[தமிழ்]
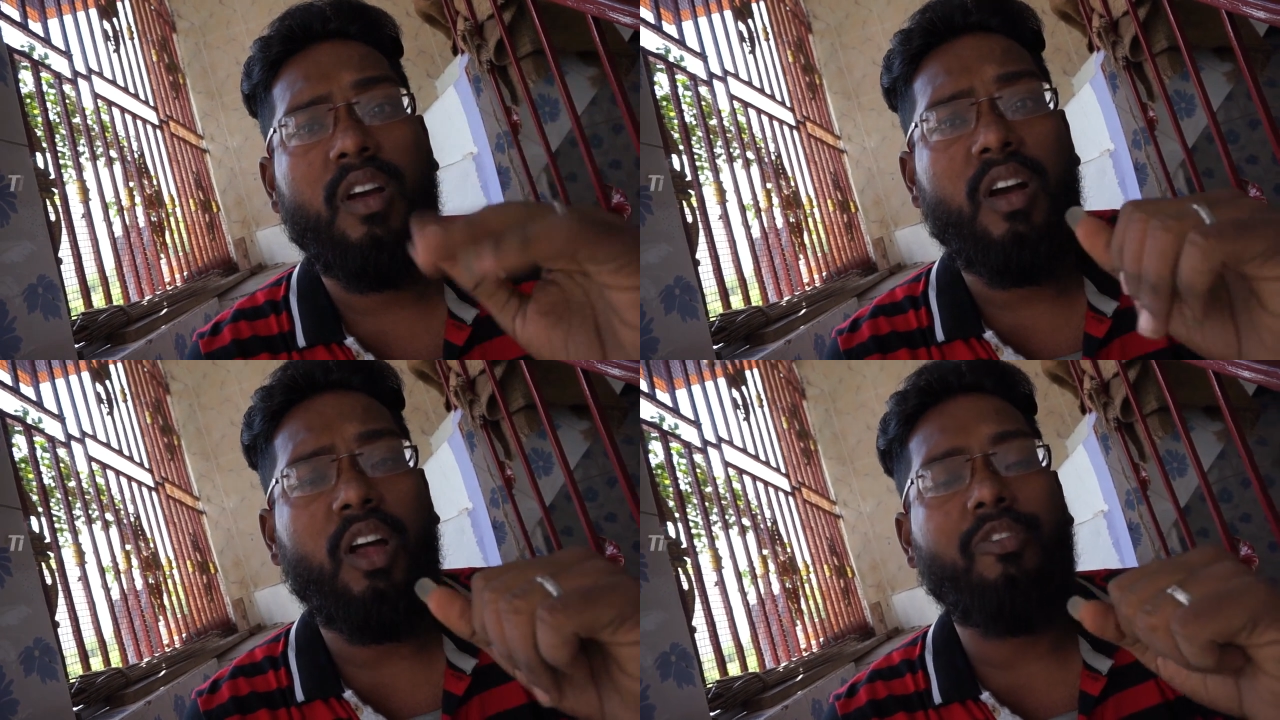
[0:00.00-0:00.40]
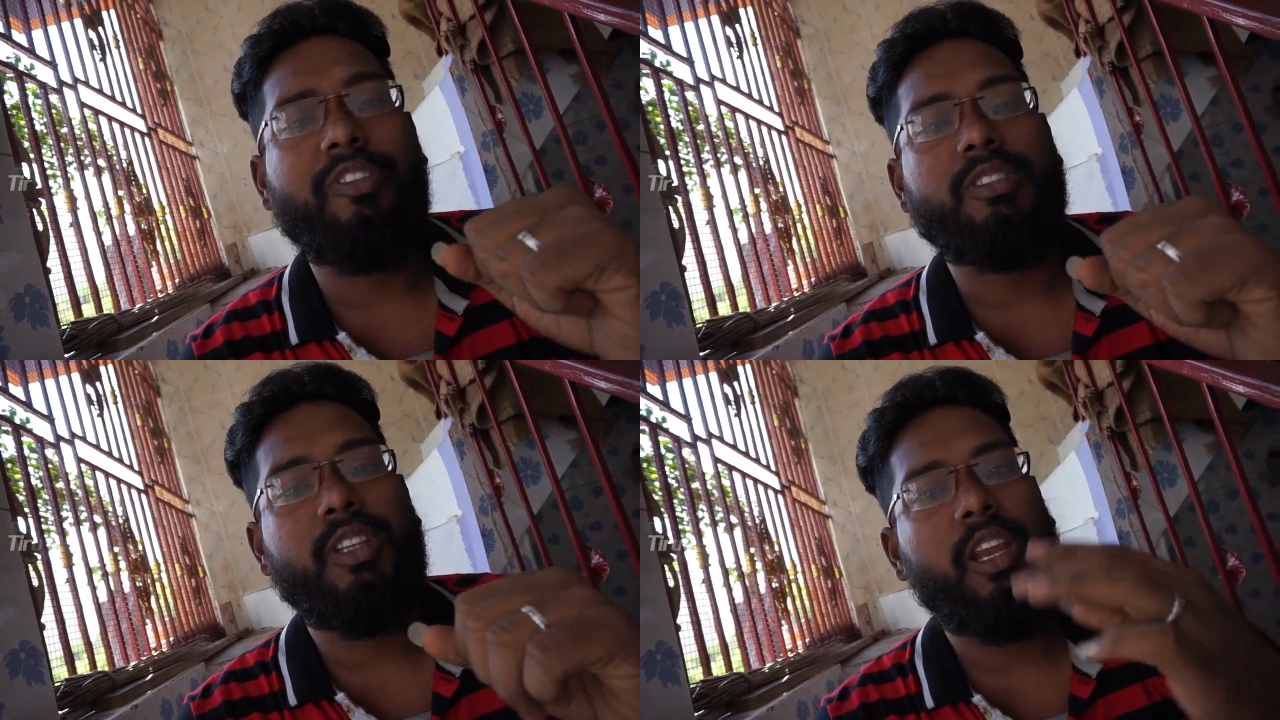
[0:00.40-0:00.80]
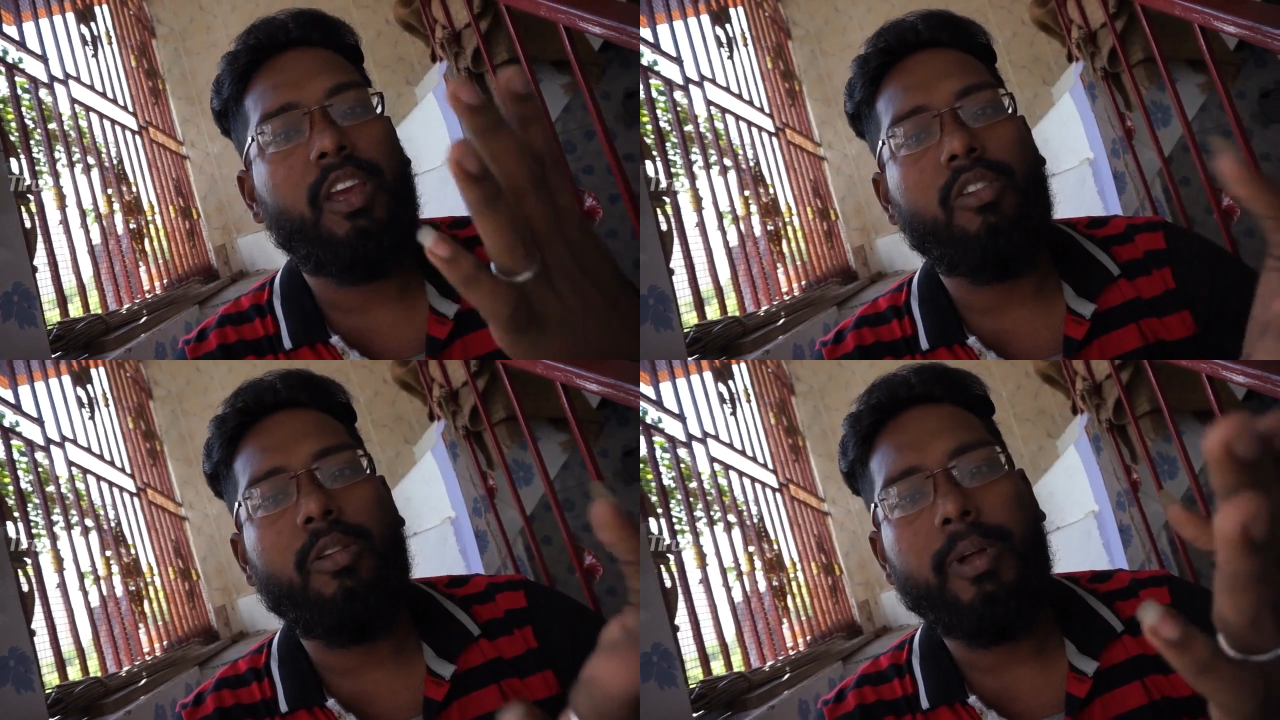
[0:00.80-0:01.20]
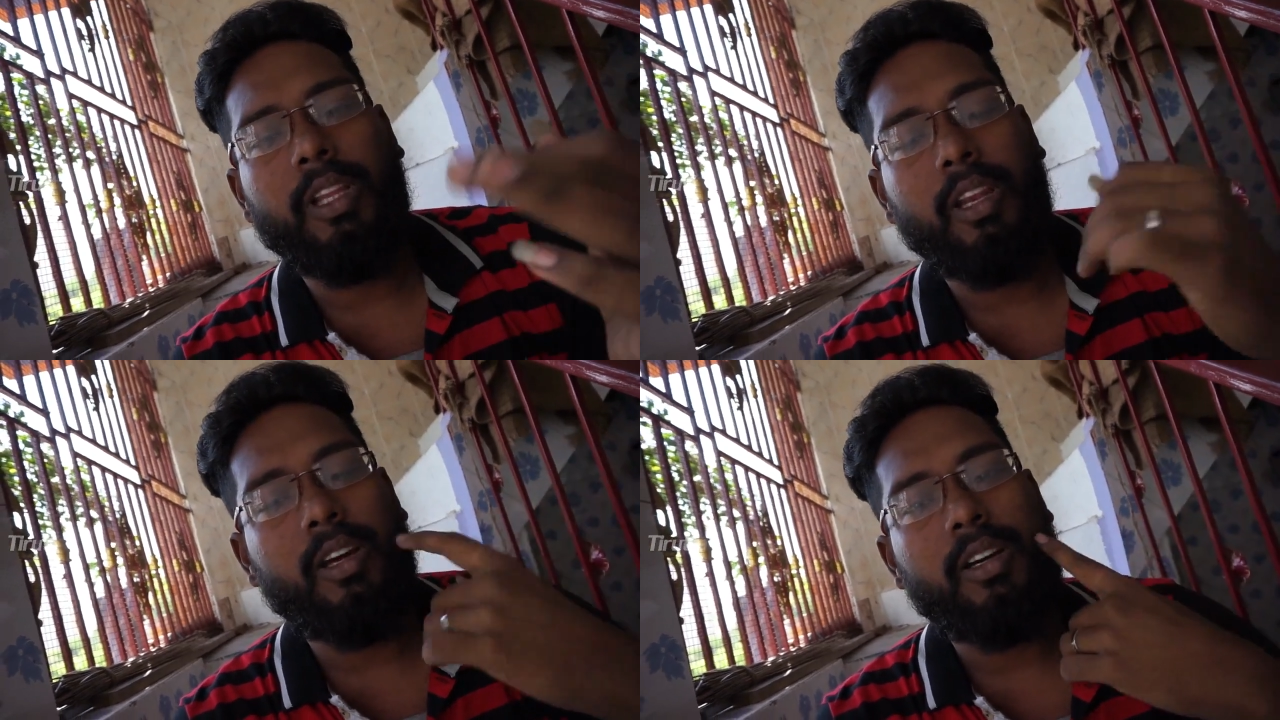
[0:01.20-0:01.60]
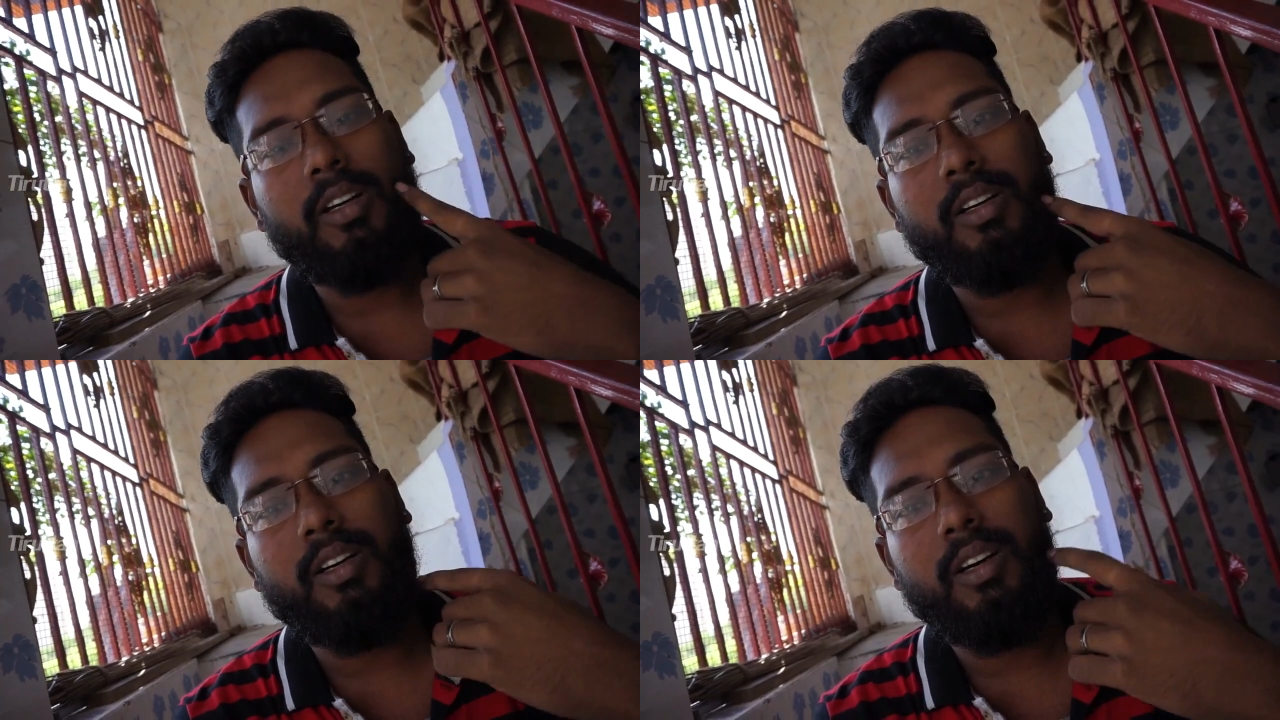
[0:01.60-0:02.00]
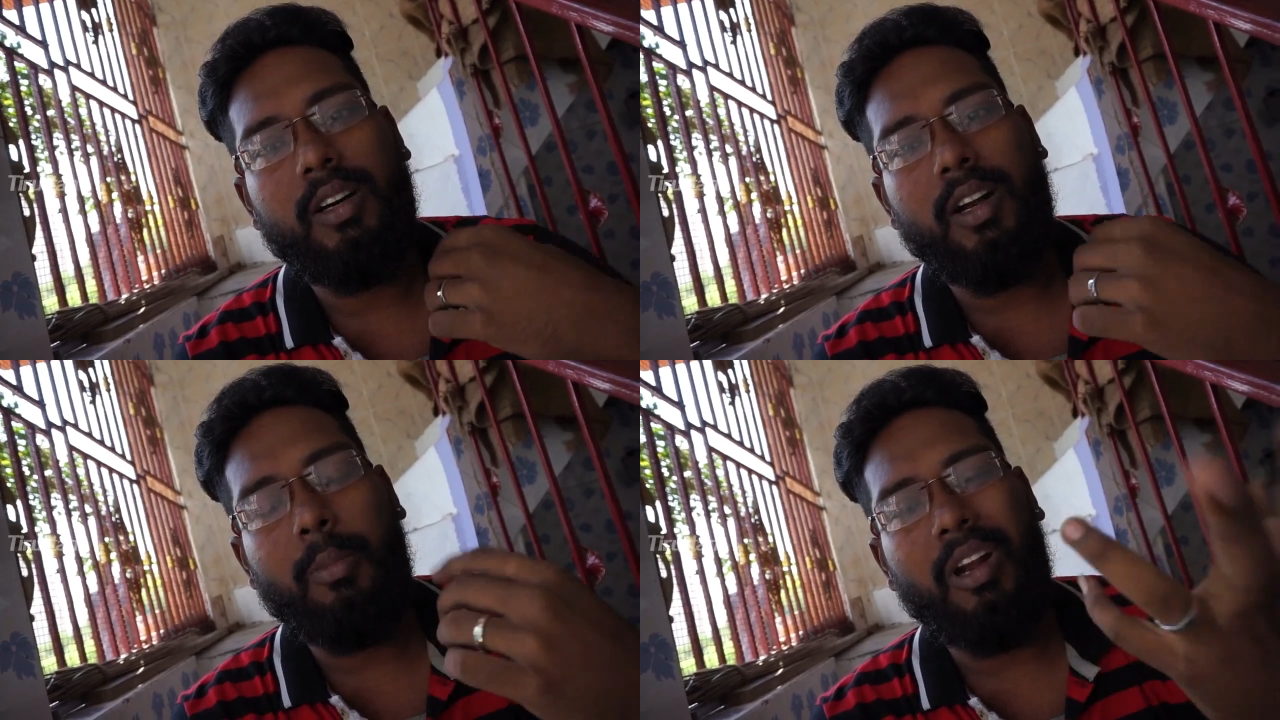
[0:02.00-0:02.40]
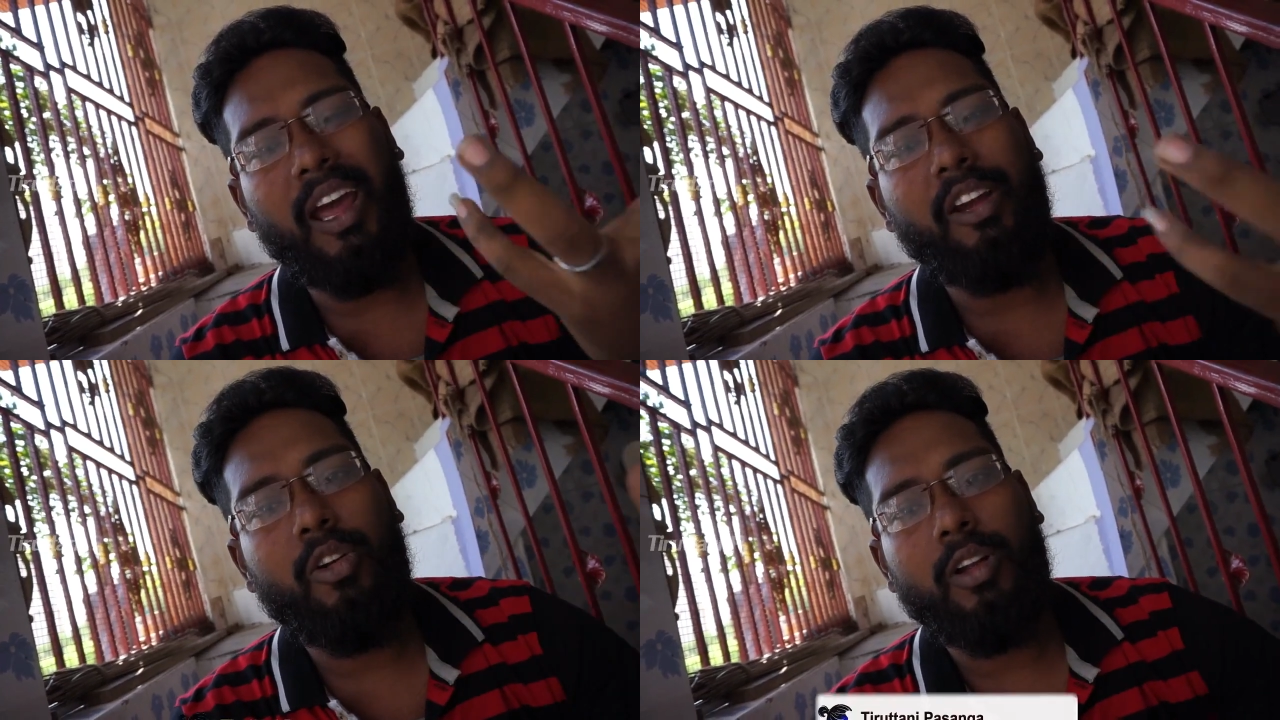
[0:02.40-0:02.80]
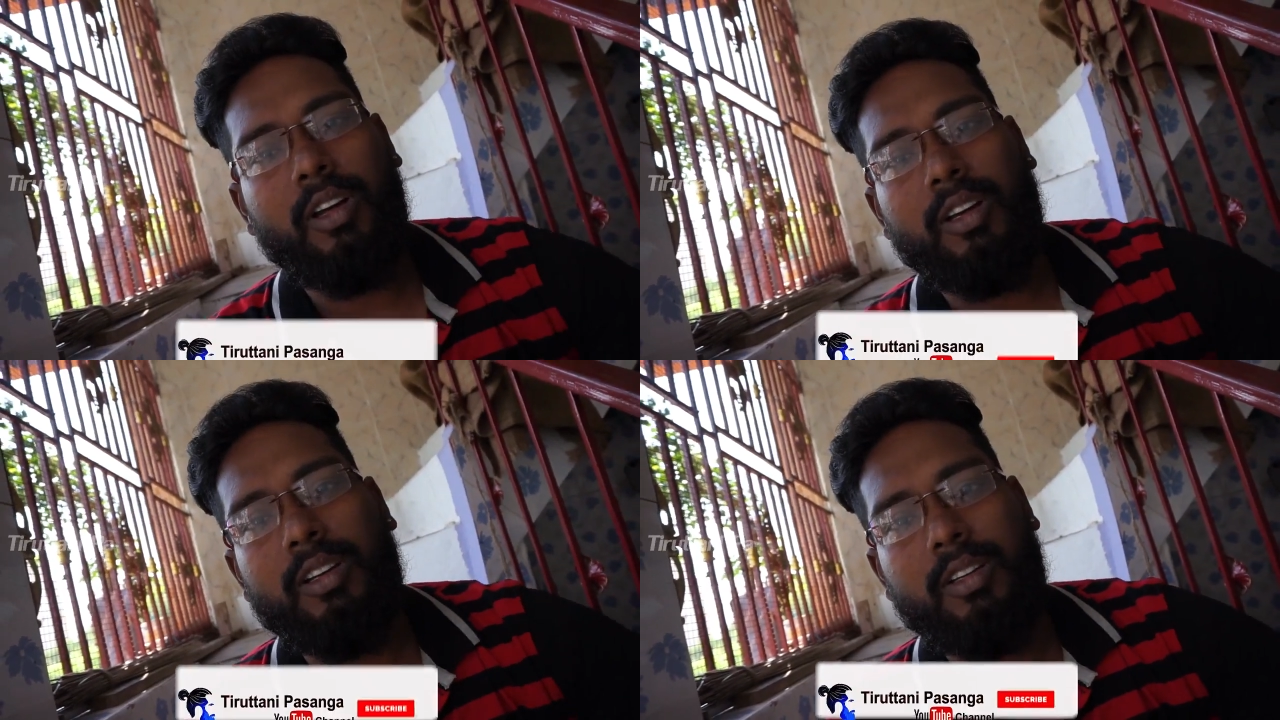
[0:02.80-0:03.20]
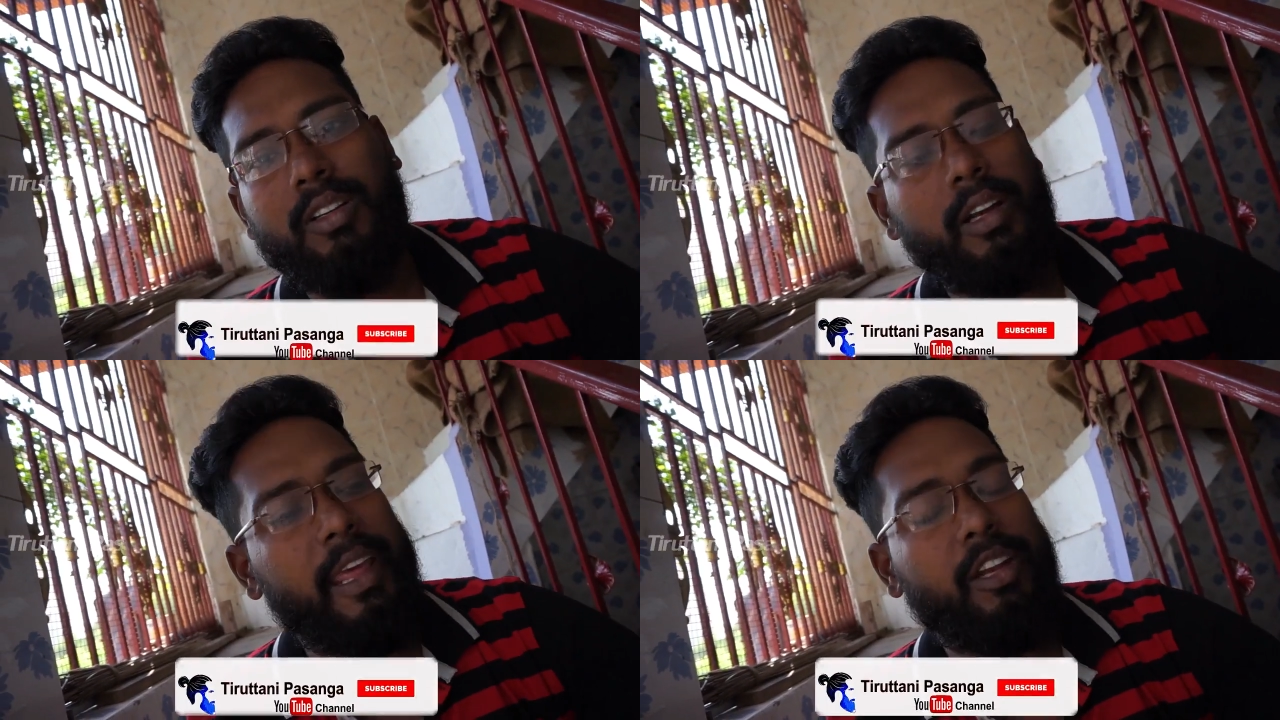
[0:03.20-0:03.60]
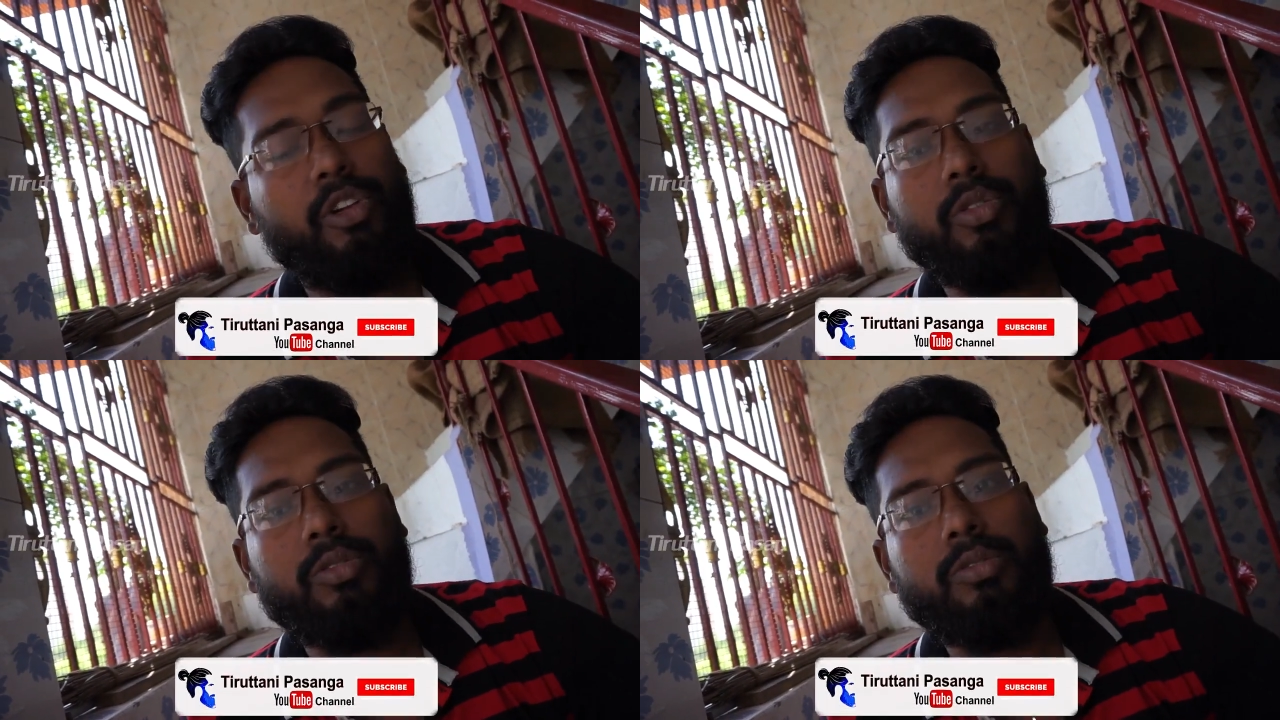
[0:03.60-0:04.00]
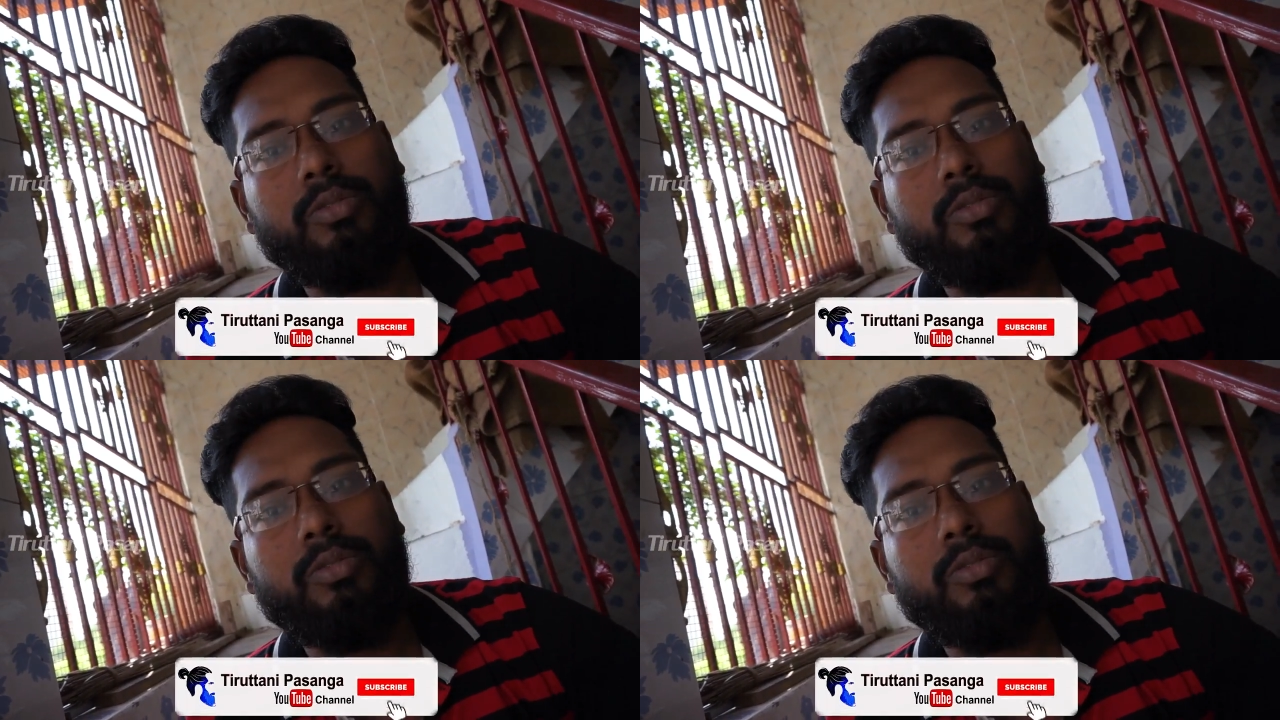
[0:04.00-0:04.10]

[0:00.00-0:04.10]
ஹலோ ஃப்ரெண்ட்ஸ் இன்னைக்கு வந்து பார்த்தீங்கன்னா நம்ம டயட்டோட டே டூ